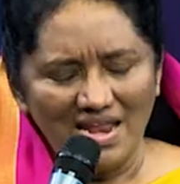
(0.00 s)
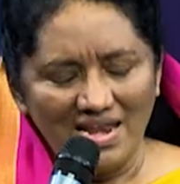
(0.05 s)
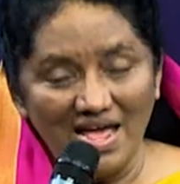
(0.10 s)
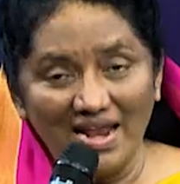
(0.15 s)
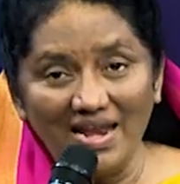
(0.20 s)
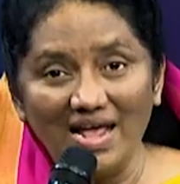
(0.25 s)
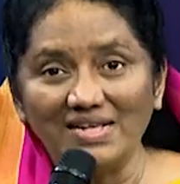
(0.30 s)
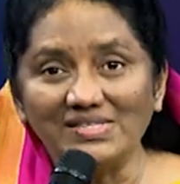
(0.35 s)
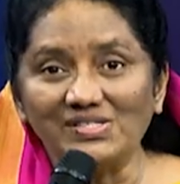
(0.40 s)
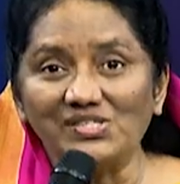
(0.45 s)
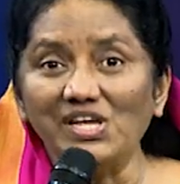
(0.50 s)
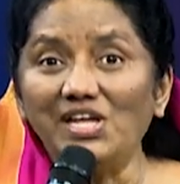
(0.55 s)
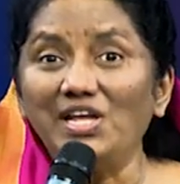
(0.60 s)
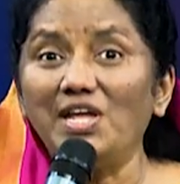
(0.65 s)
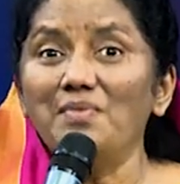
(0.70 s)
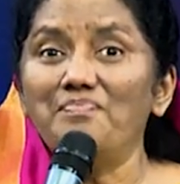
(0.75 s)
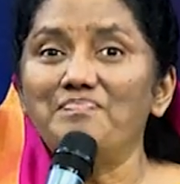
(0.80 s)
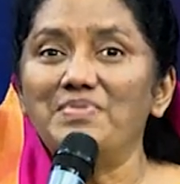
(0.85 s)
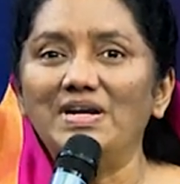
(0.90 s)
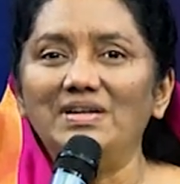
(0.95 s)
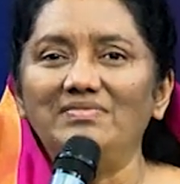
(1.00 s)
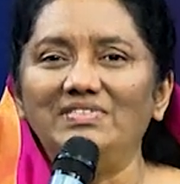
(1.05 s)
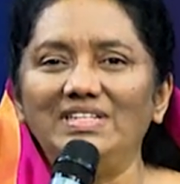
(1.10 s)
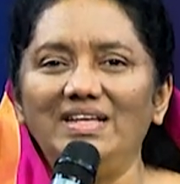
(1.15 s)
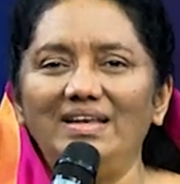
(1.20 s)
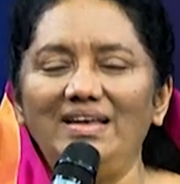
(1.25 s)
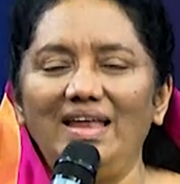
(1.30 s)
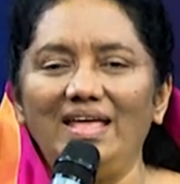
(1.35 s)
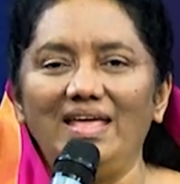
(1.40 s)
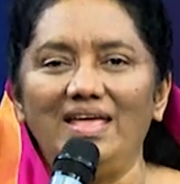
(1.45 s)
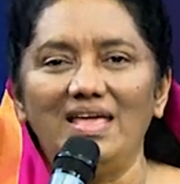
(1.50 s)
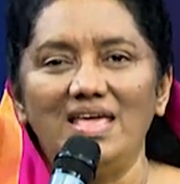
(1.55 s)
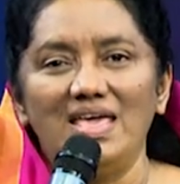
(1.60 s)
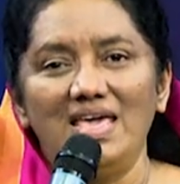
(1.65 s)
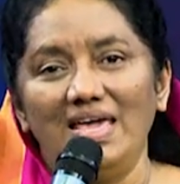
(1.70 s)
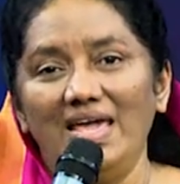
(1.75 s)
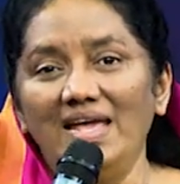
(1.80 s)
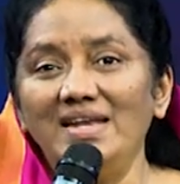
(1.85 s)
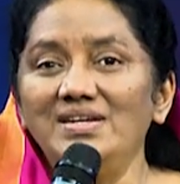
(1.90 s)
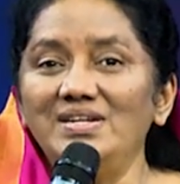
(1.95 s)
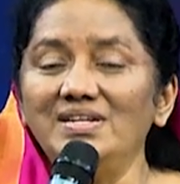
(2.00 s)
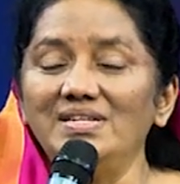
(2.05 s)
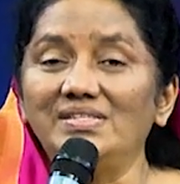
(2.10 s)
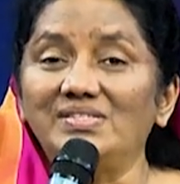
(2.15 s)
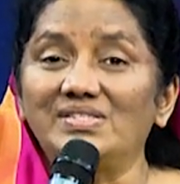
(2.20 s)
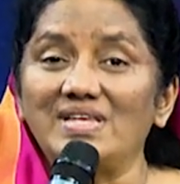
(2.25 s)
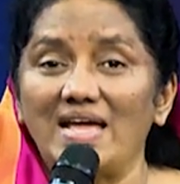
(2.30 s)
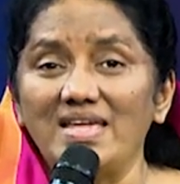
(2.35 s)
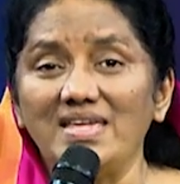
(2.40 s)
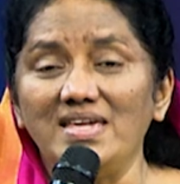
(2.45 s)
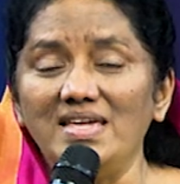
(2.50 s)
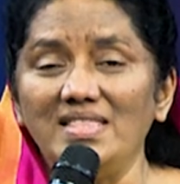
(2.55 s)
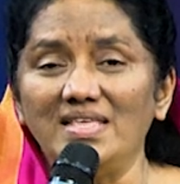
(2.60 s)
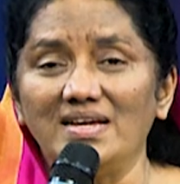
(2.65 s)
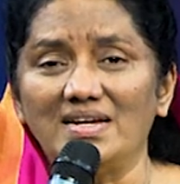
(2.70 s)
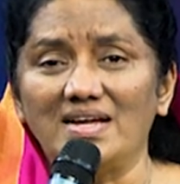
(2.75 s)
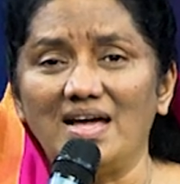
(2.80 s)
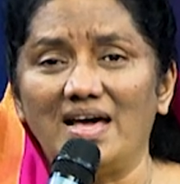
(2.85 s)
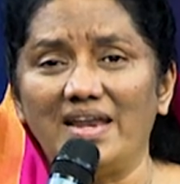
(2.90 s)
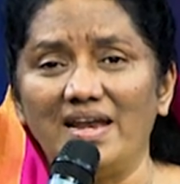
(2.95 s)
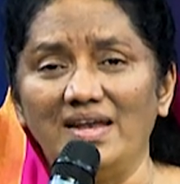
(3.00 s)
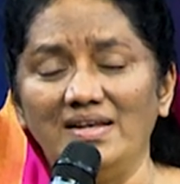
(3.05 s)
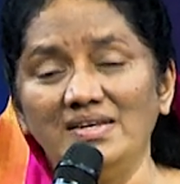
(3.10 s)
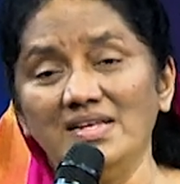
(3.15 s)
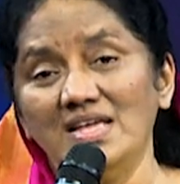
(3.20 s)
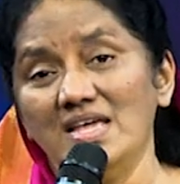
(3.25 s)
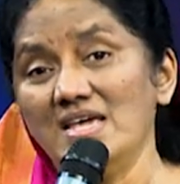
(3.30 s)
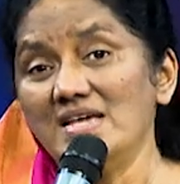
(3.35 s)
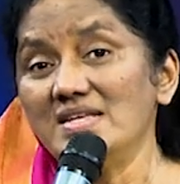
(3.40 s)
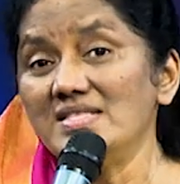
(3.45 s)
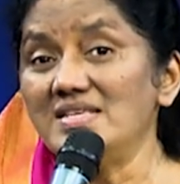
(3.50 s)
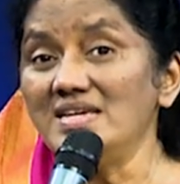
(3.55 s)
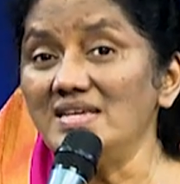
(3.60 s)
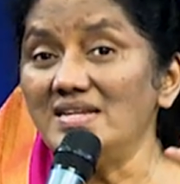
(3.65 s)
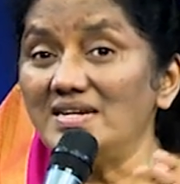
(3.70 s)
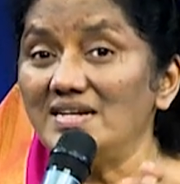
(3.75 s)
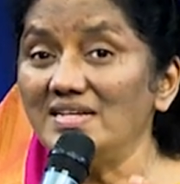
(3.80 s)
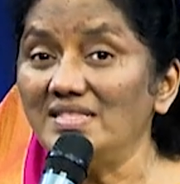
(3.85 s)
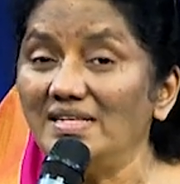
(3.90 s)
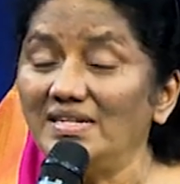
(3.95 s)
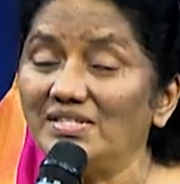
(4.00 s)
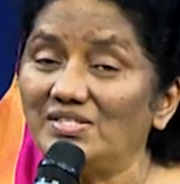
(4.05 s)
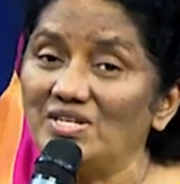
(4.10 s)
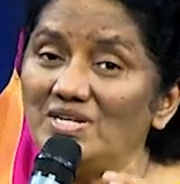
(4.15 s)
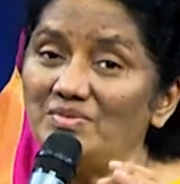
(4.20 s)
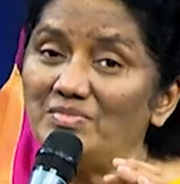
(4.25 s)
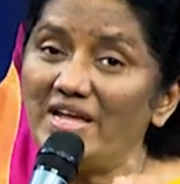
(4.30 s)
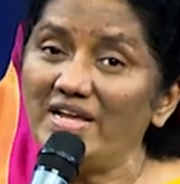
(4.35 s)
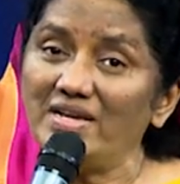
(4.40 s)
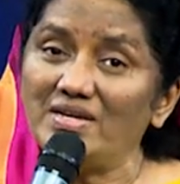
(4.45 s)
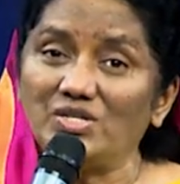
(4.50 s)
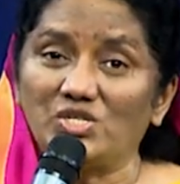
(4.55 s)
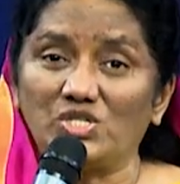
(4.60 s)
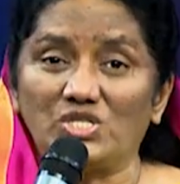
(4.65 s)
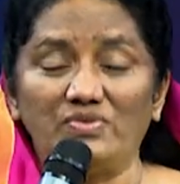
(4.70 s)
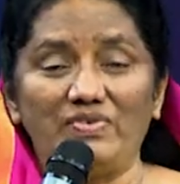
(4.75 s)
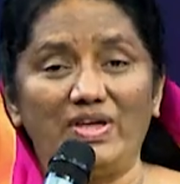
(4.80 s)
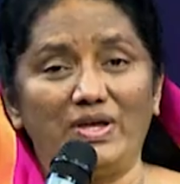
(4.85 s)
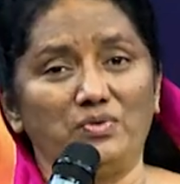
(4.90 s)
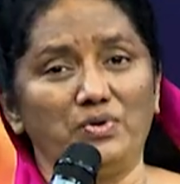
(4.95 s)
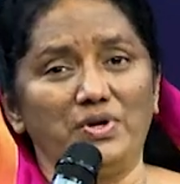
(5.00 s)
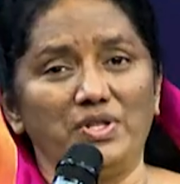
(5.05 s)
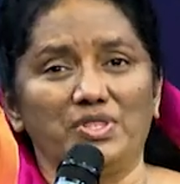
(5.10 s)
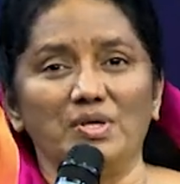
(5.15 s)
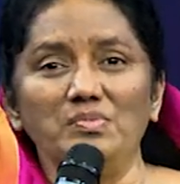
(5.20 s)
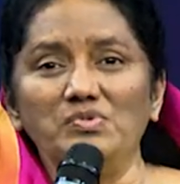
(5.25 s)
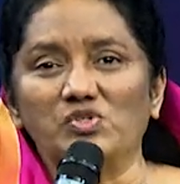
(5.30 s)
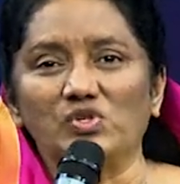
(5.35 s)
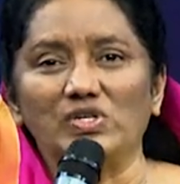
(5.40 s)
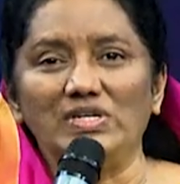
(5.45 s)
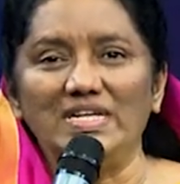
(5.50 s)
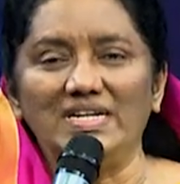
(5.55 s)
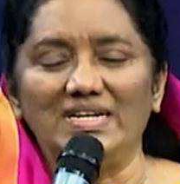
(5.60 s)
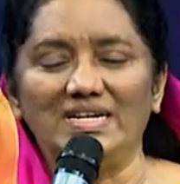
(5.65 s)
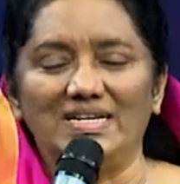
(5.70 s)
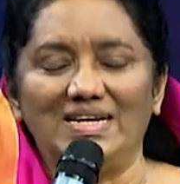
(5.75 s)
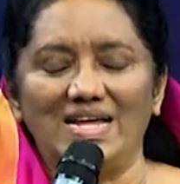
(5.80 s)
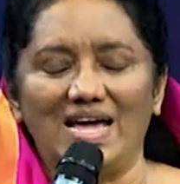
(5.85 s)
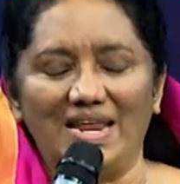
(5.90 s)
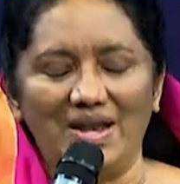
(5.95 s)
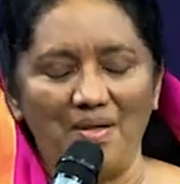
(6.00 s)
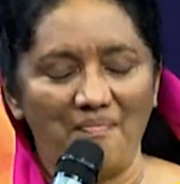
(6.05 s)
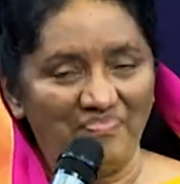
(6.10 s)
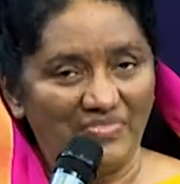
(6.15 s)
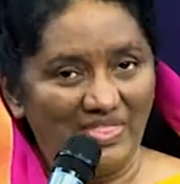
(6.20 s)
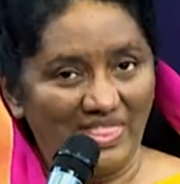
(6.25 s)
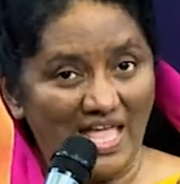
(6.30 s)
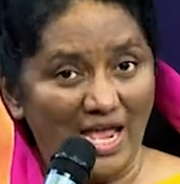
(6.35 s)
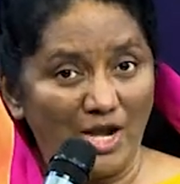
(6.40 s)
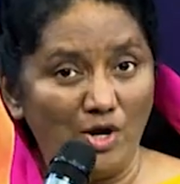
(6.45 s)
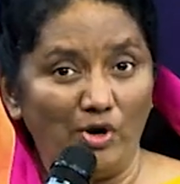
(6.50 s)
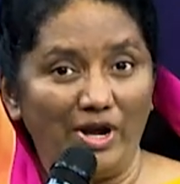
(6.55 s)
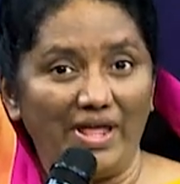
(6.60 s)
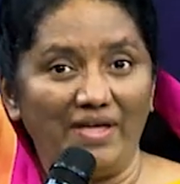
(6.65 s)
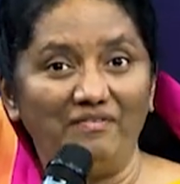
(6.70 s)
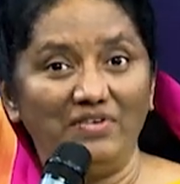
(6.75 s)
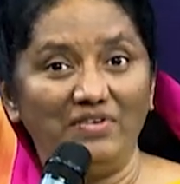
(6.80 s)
நான் அசைக்கப்படுவதில்லை என்று சங்கீதக்காரன் தீர்க்க தரிசனமாய் கிறிஸ்துவை குறித்தும் சொல்லியிருக்கிறார் தன்னுடைய